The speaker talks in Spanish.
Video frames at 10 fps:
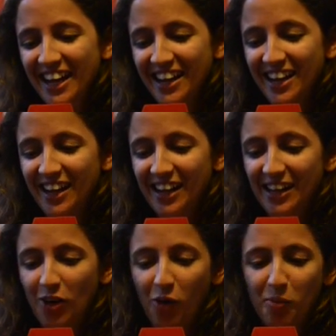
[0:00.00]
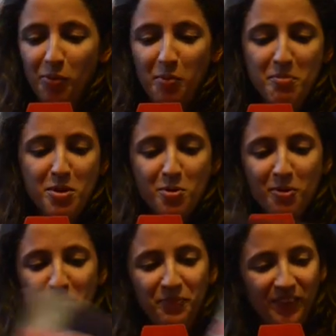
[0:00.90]
eh, y, lo compro en
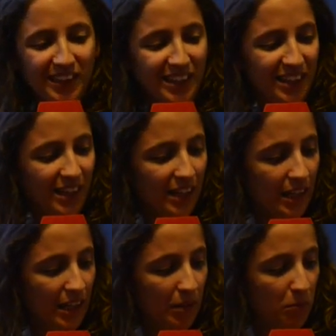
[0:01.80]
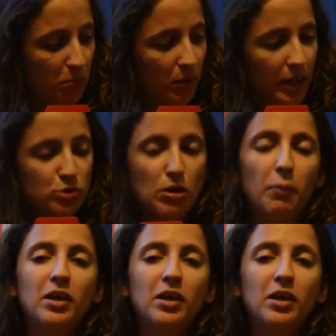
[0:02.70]
vivo. Eh, es una